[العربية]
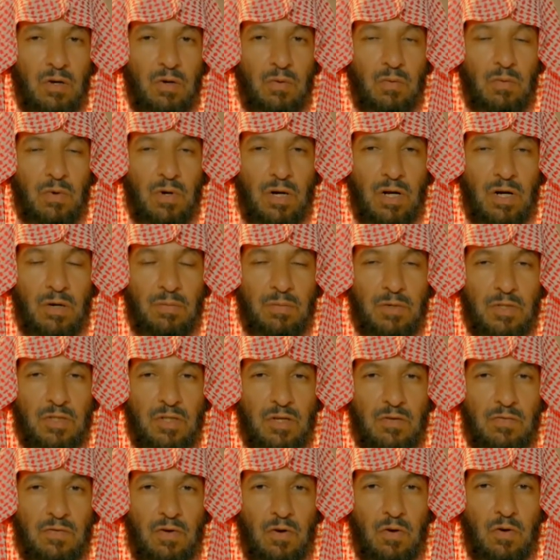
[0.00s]
ورغبة
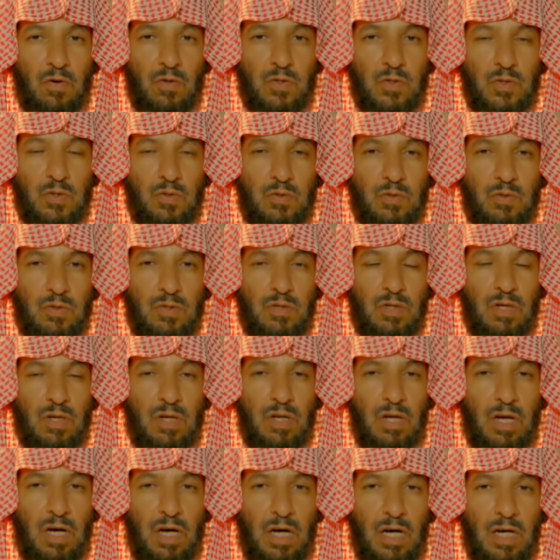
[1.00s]
في الحصول
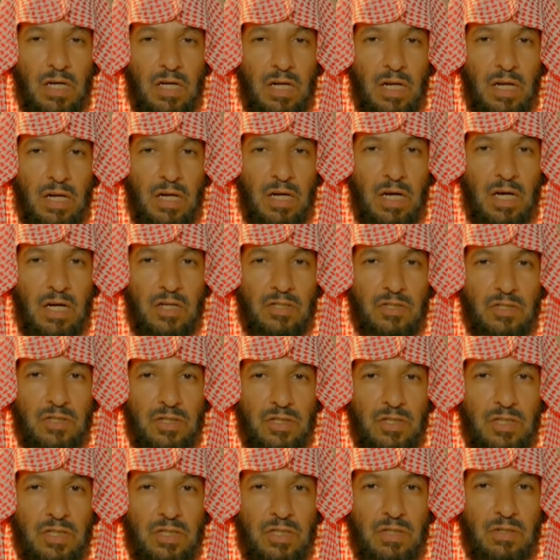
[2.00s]
على
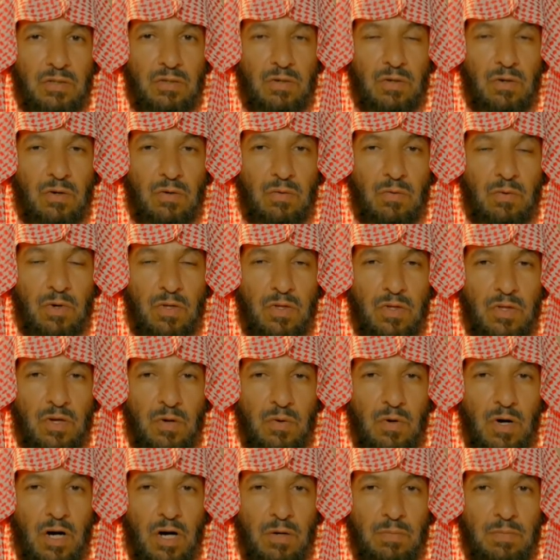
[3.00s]
الأجر
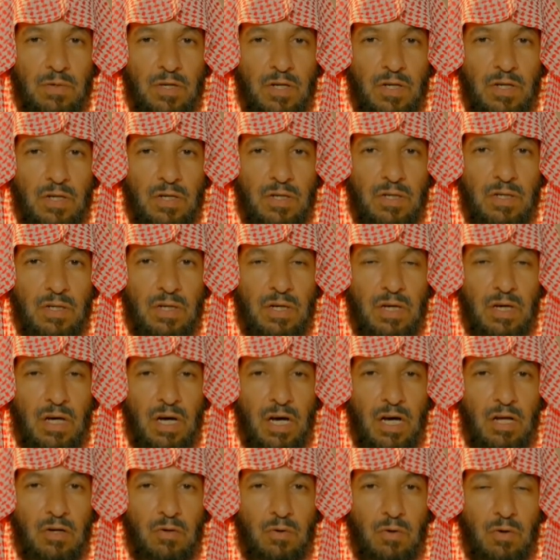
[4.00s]
والثواب
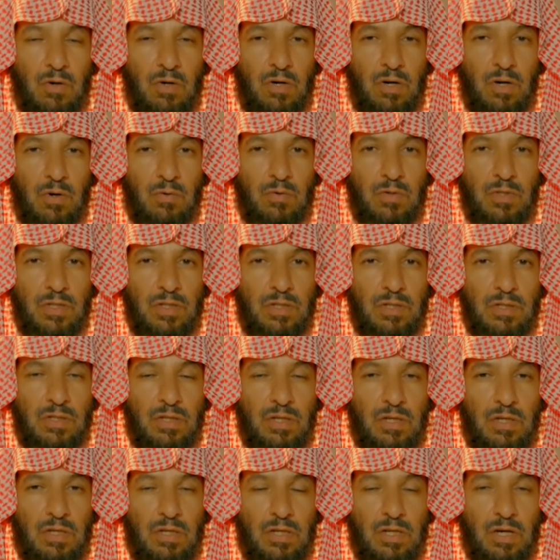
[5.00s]
الأخروي
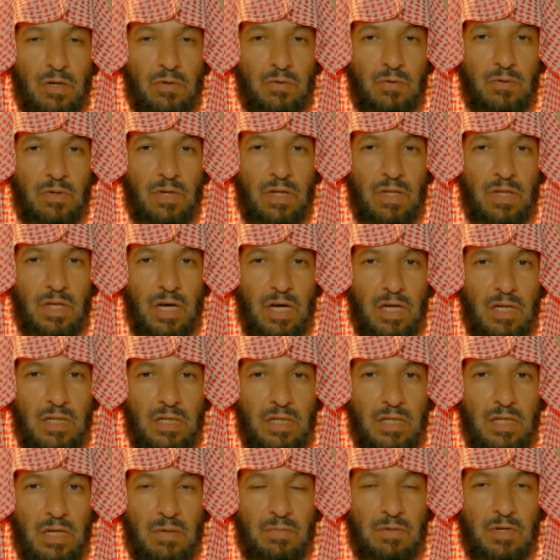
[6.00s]
ليكون
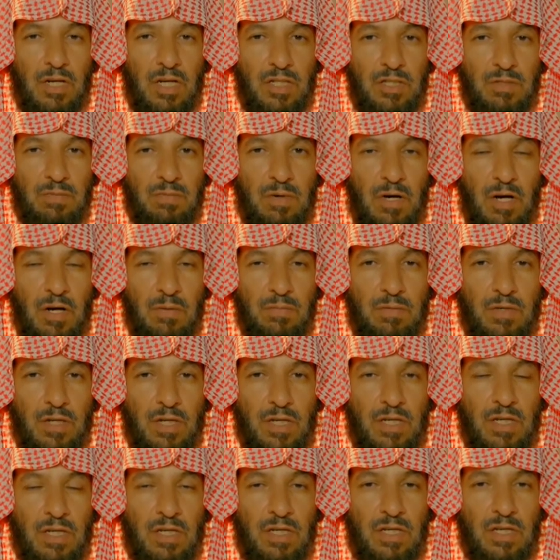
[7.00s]
ذلك من
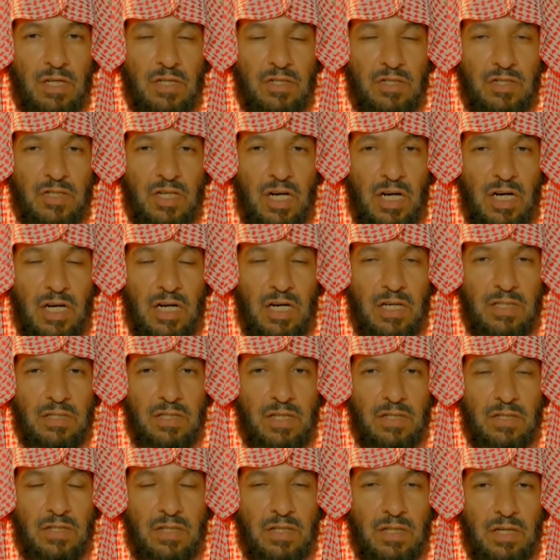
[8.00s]
أسباب
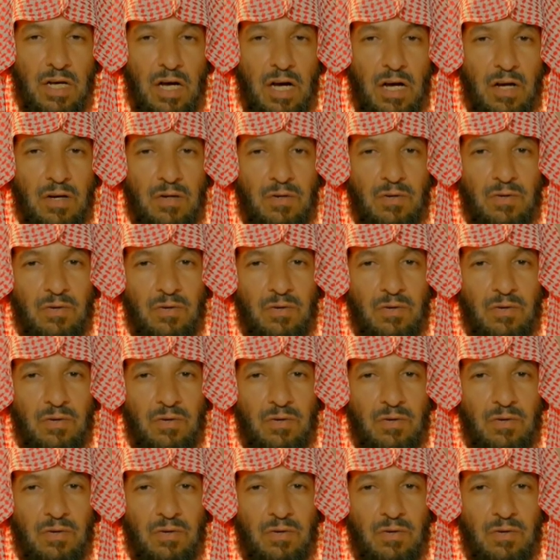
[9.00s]
سعادتنا